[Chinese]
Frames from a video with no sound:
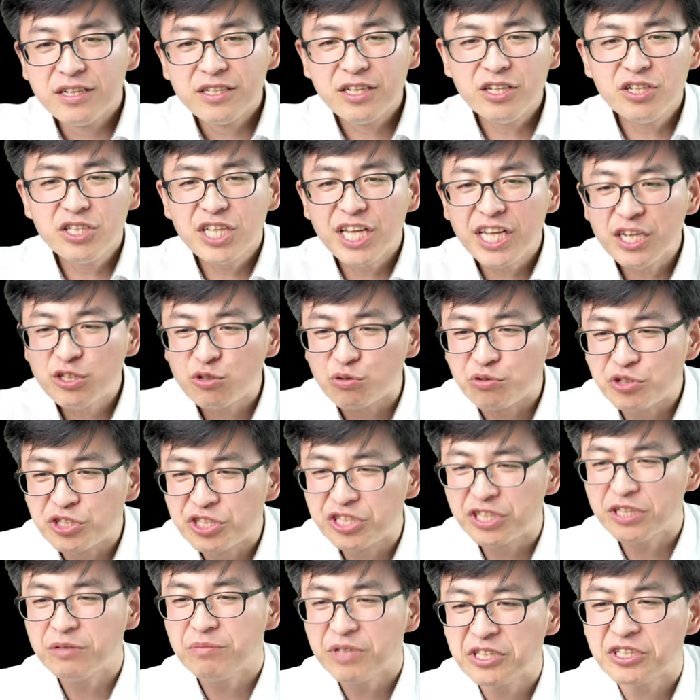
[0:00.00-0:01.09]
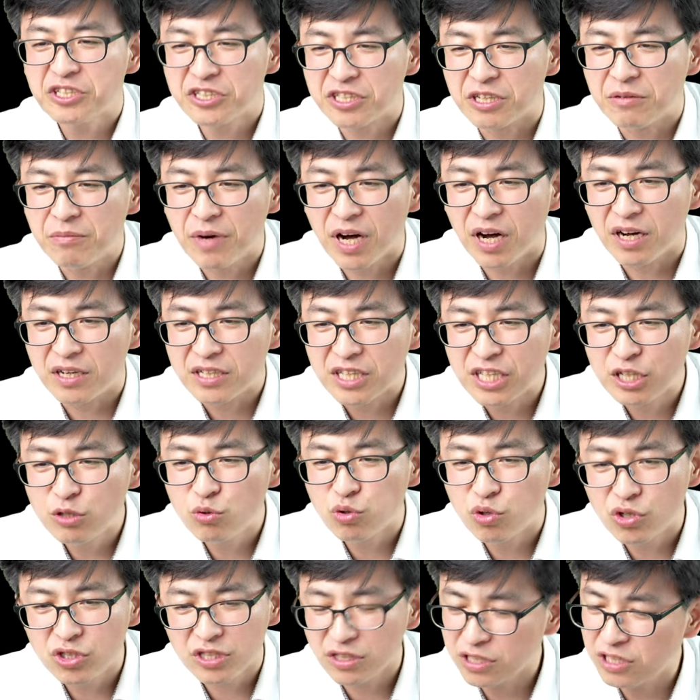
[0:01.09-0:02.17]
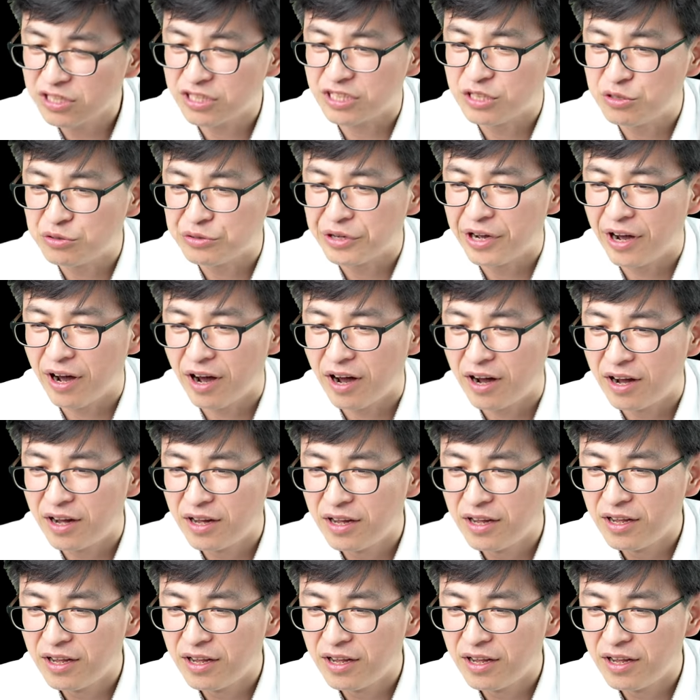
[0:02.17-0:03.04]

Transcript: 那那种生命是什么？尼托生的神学哈。